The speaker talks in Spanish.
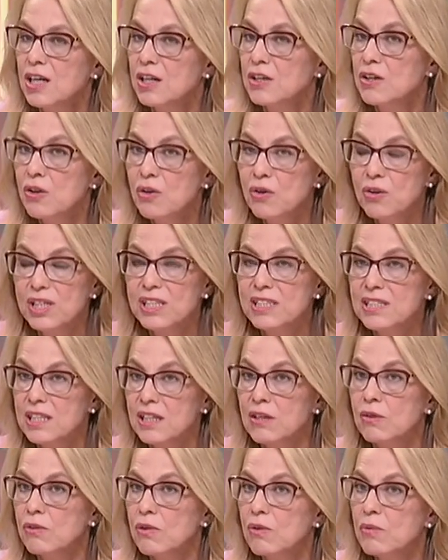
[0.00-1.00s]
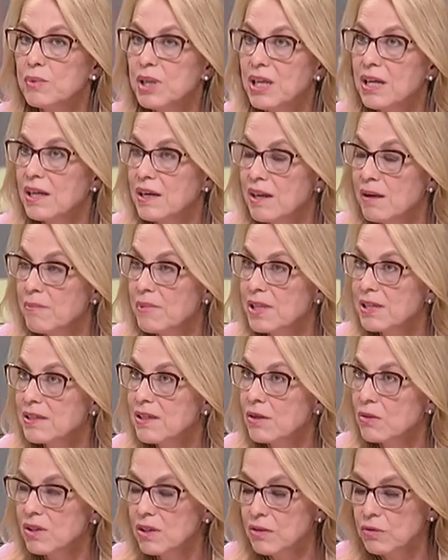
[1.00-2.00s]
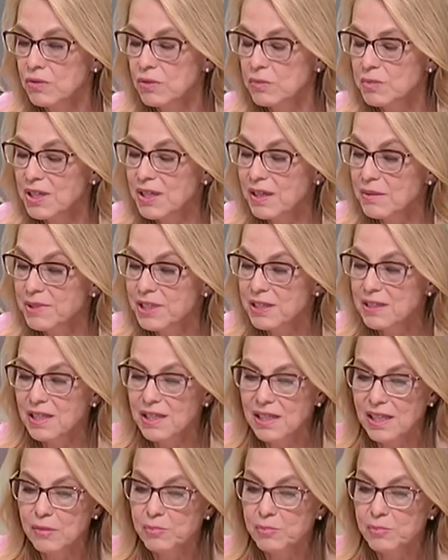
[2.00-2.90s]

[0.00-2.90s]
no es económicamente,